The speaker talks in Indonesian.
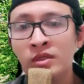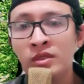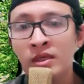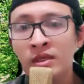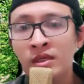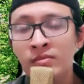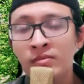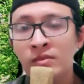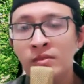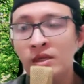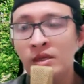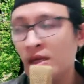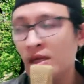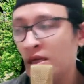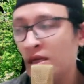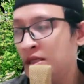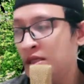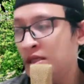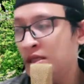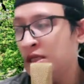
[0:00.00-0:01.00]
Maka
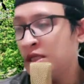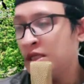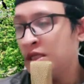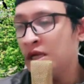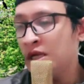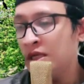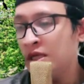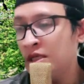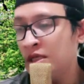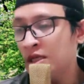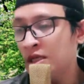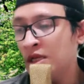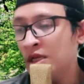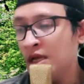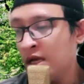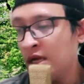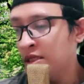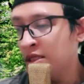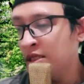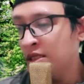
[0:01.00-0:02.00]
diceritain tentang
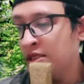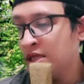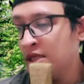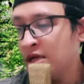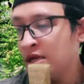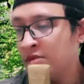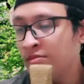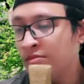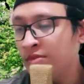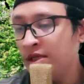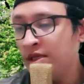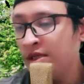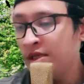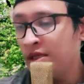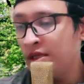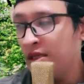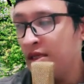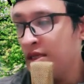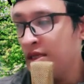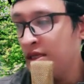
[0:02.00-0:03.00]
hadis
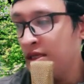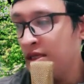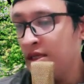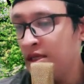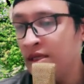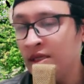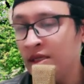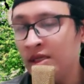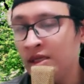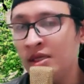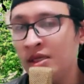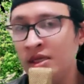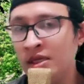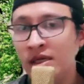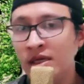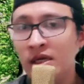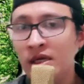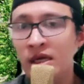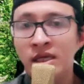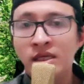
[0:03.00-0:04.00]
Nabi.
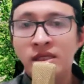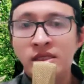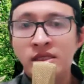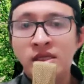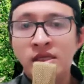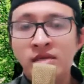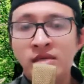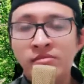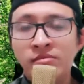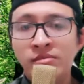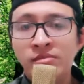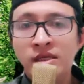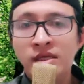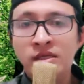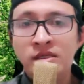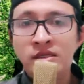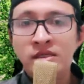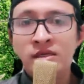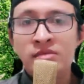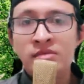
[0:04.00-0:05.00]
Hadis Nabi
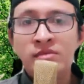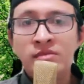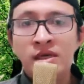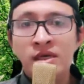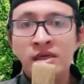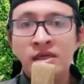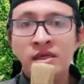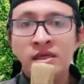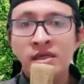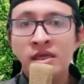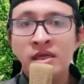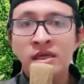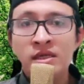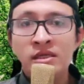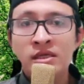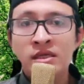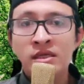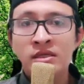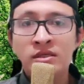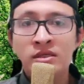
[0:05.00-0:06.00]
sama ayat-ayat
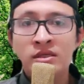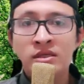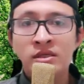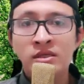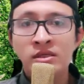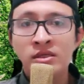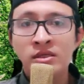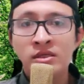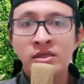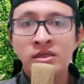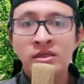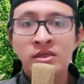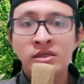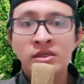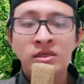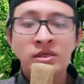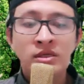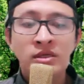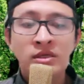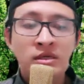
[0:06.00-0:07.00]
Allah.
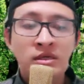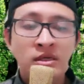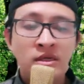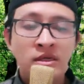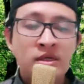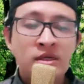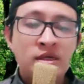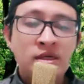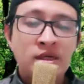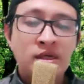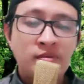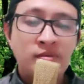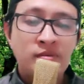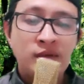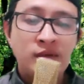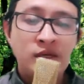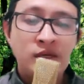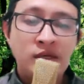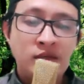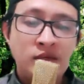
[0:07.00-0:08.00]
Kayak
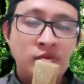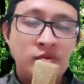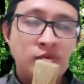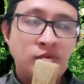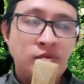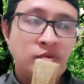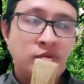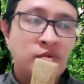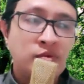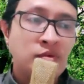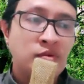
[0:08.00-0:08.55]
begitu.